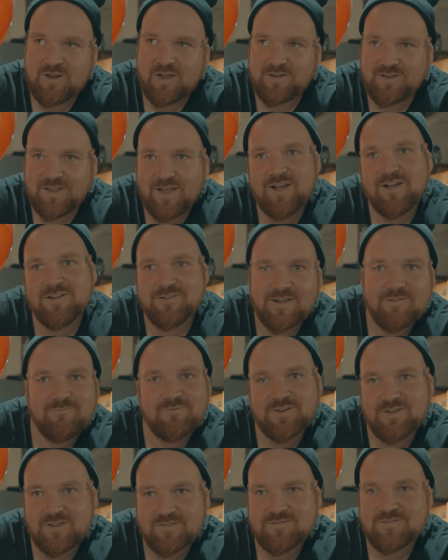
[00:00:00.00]
lachen. Ja, da haben
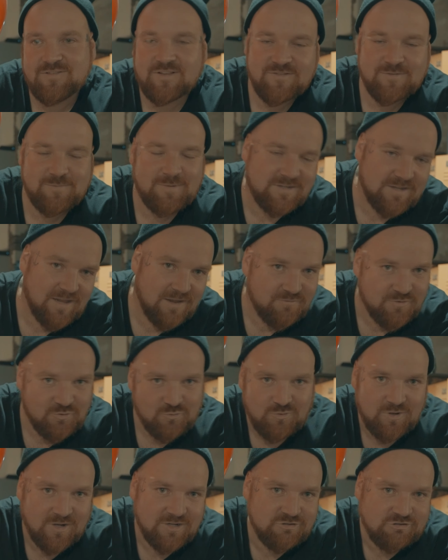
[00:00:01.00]
wir das und das gemacht. Ah, wie
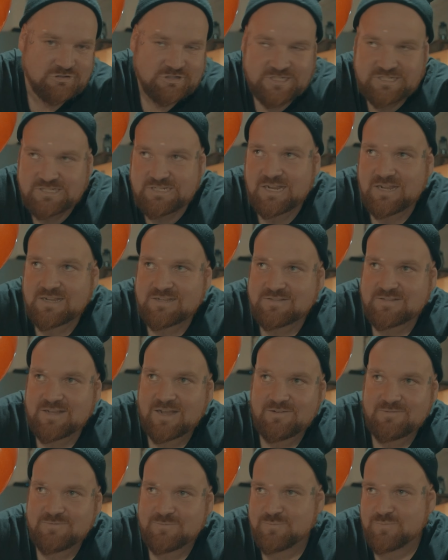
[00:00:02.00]
du da geschrien hast.
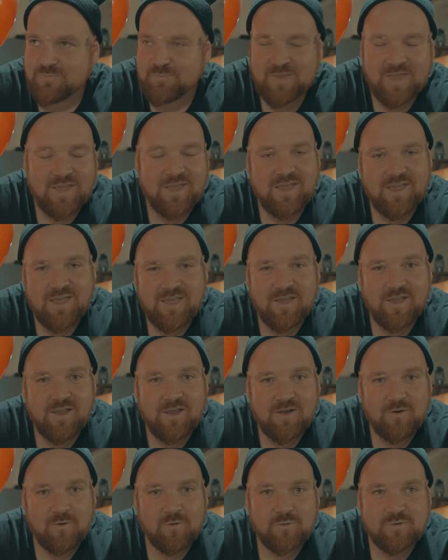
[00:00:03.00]
Ah.
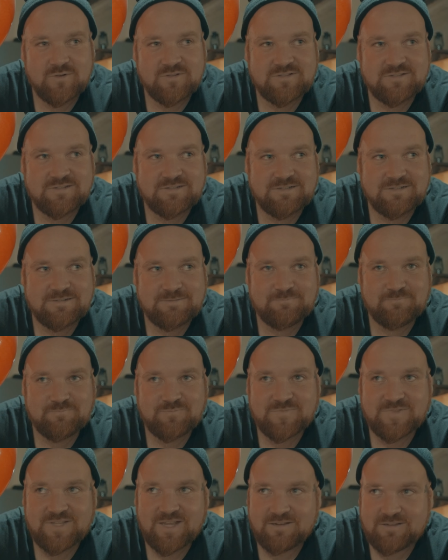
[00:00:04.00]
Und
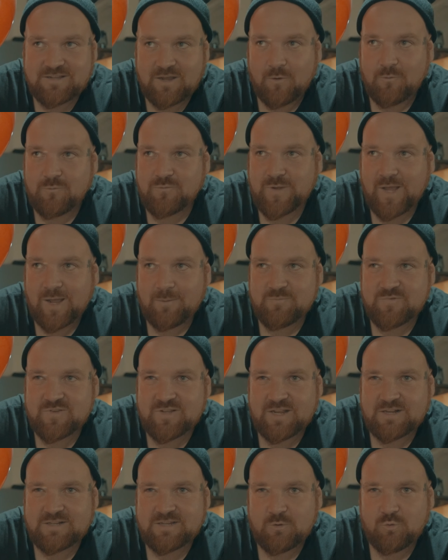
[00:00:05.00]
ähm, ja, die Aufgaben
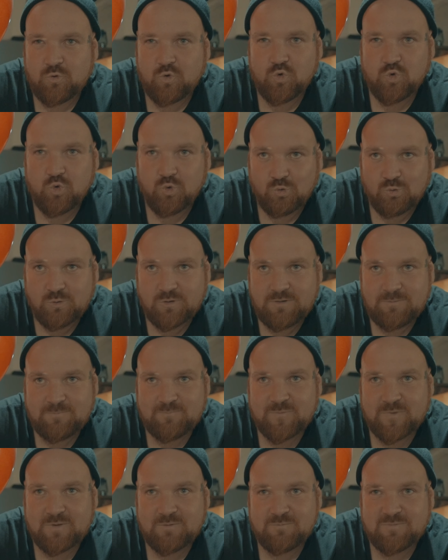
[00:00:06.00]
sind halt auch cool.
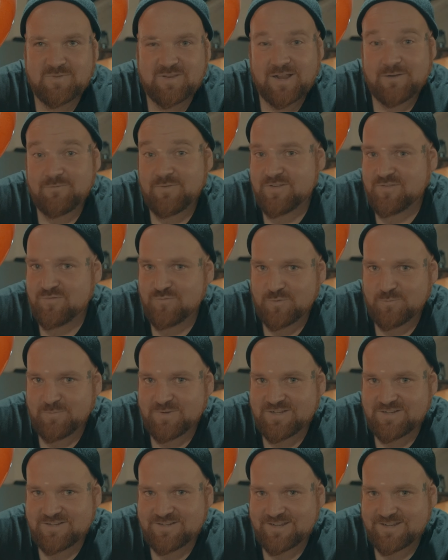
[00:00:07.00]
Teilweise wird
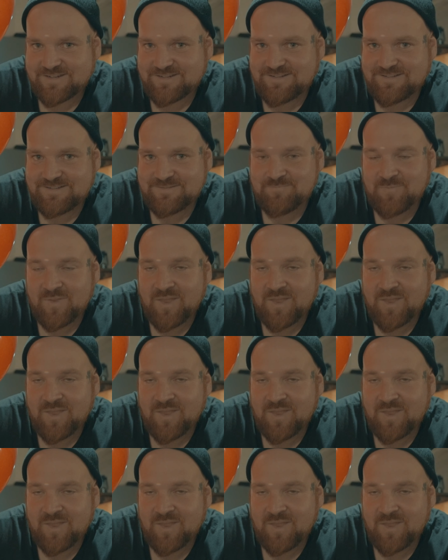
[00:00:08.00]
man getrennt.